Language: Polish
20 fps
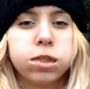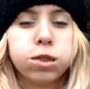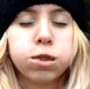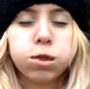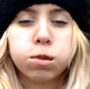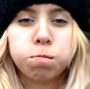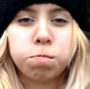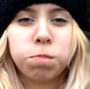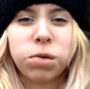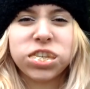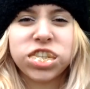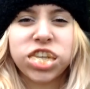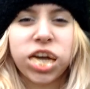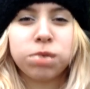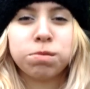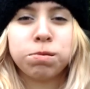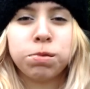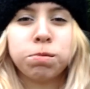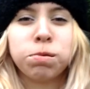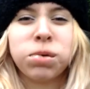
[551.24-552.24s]
Siódma
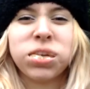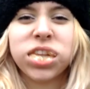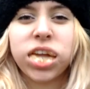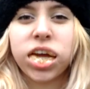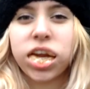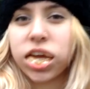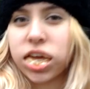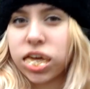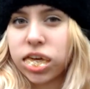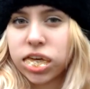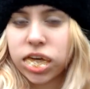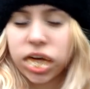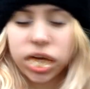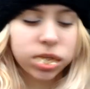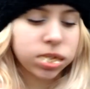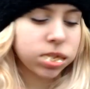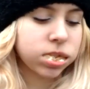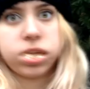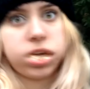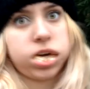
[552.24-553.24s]
czawi mandarynka.
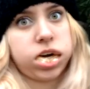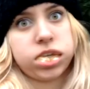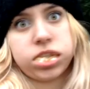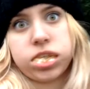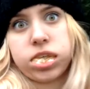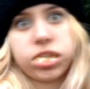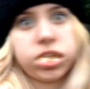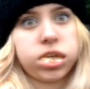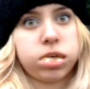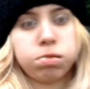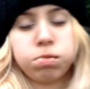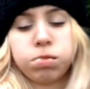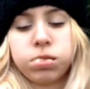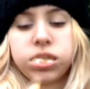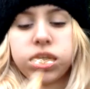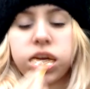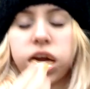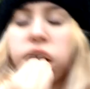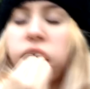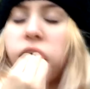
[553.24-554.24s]
Na razie zarobiście.